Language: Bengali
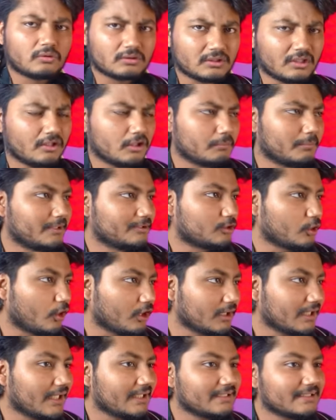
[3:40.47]
কথা হলো ভাই
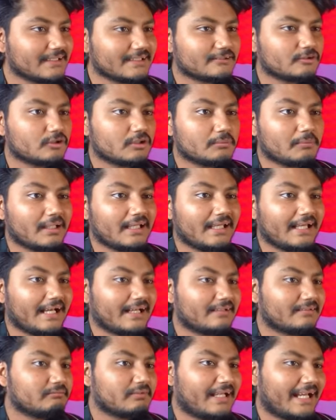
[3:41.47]
শর্ট গান দিয়ে যদি ভাই
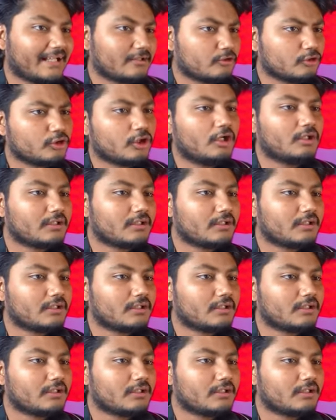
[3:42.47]
এত শর্ট